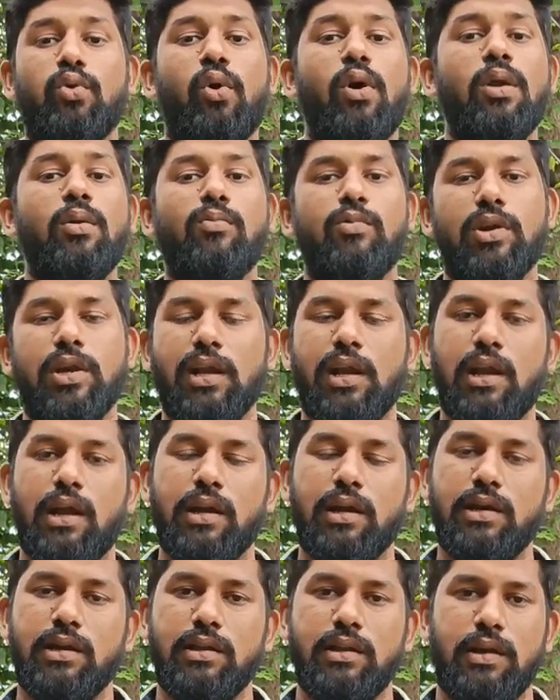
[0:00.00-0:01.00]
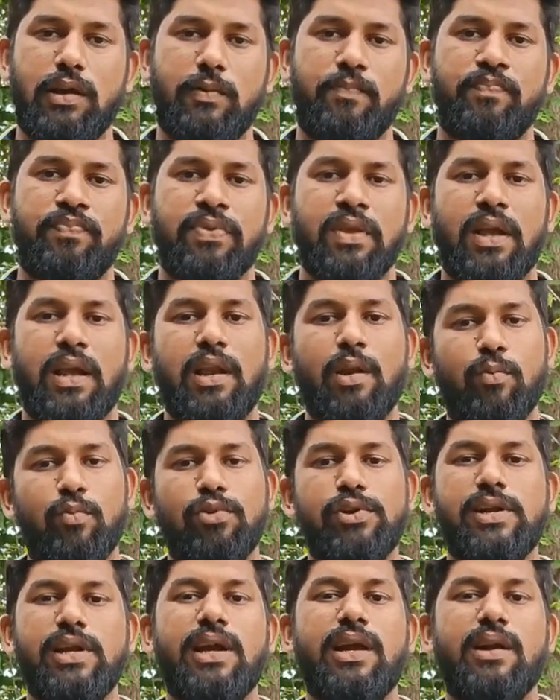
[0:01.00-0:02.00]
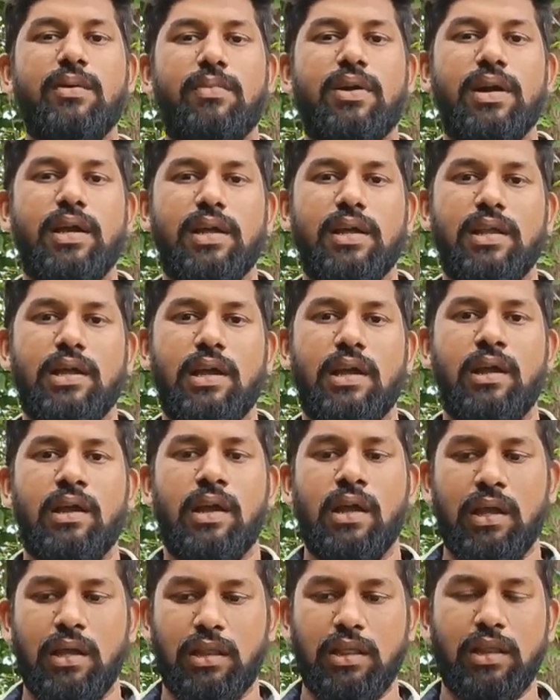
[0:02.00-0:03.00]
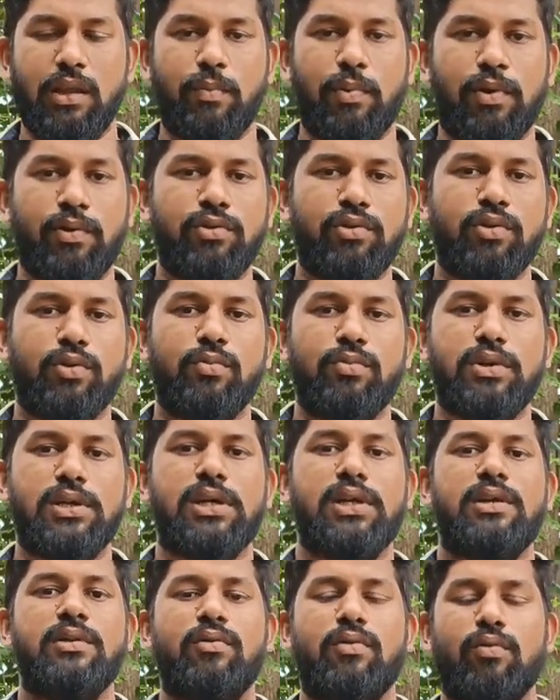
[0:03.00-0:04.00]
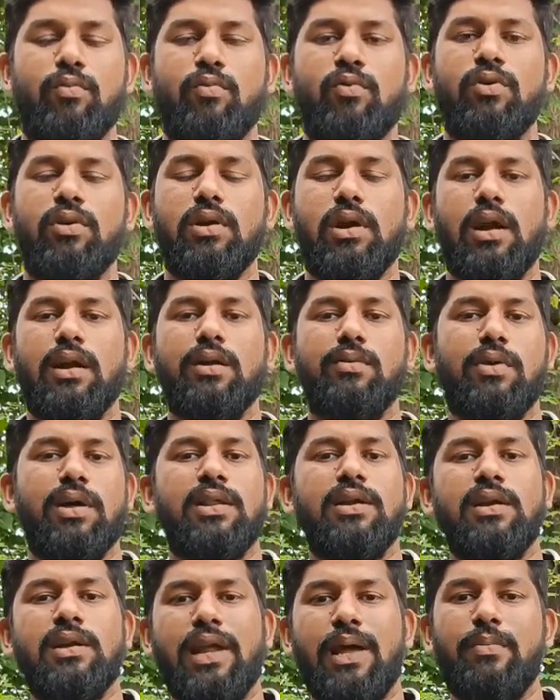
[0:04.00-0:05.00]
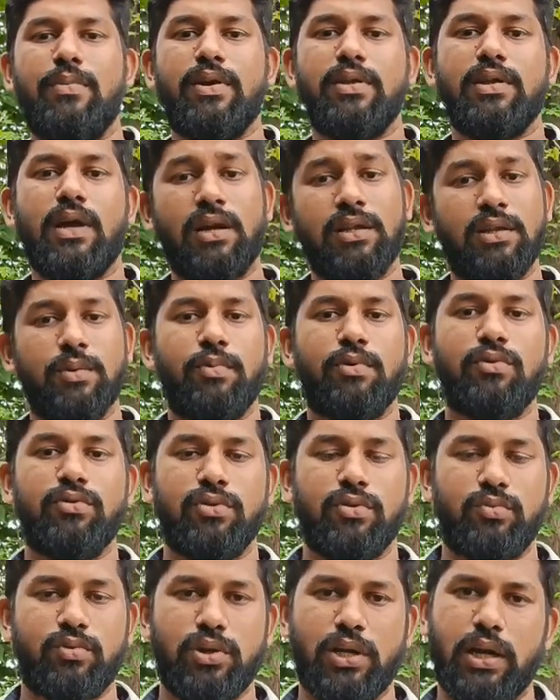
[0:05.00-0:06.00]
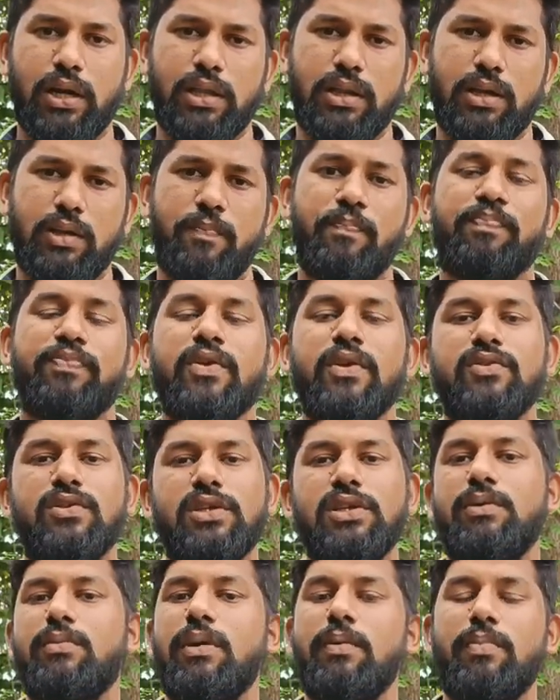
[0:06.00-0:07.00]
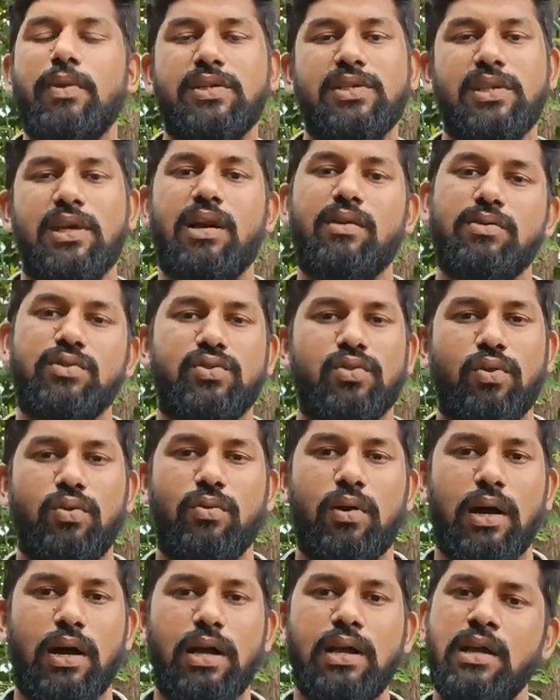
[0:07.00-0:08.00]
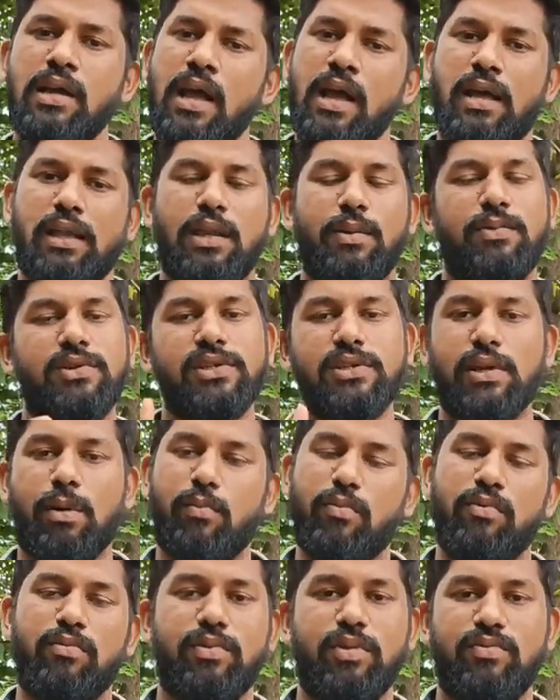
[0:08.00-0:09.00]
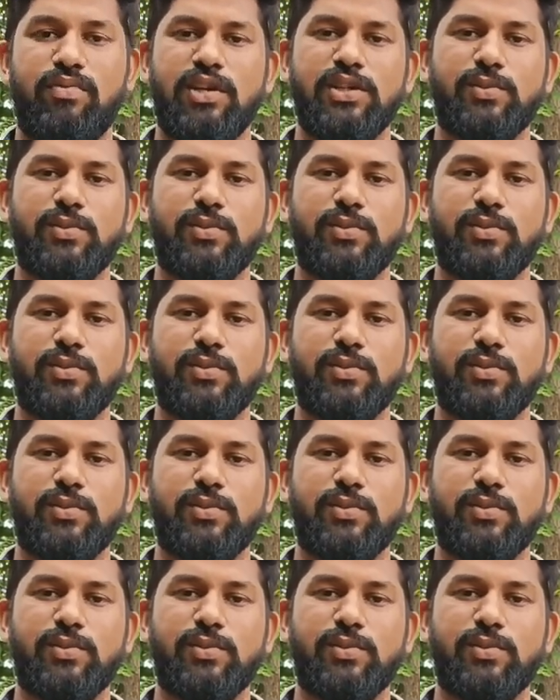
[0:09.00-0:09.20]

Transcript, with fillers: தோல் முட்டைகளாக இடுது இல்லை முட்டையிட மாட்டேங்குது இந்த பருவத்துக்கு முட்டையிட்டு ஒரு மூன்று நான்கு மாதங்கள் டைம் எடுத்து அடுத்த பருவத்துக்கு முட்டையிடுது ஸோ இந்த மாதிரி பிரச்சனைலாம் வந்து சொல்லுவாங்க இந்த பிரச்சனை நம்மளும் வந்து